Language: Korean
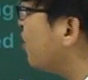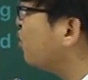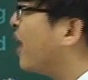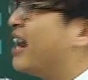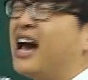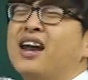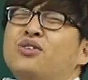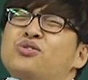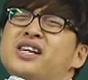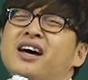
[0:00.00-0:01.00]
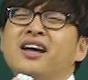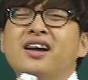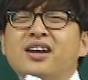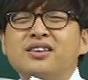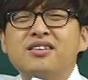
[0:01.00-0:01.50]
e 인것도 하나 알아두자.
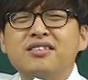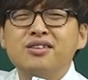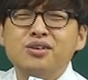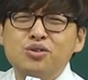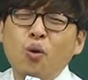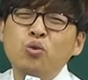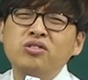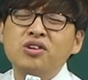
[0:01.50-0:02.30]
내 새끼들 those